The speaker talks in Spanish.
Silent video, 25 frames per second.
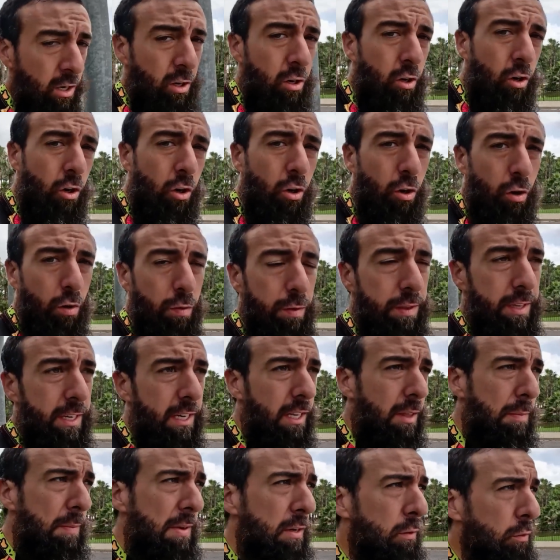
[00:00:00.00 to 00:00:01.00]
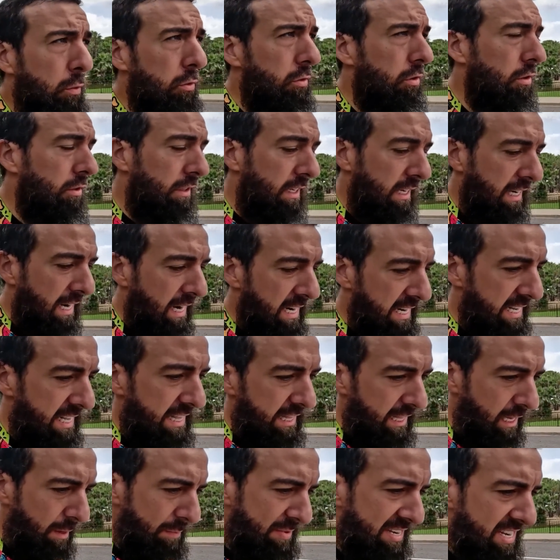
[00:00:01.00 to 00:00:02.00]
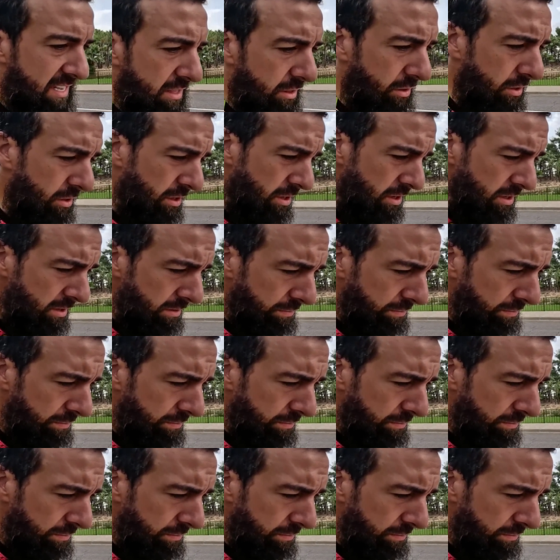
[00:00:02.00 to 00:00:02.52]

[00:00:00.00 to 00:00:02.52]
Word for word: con 10 minutos de calentamiento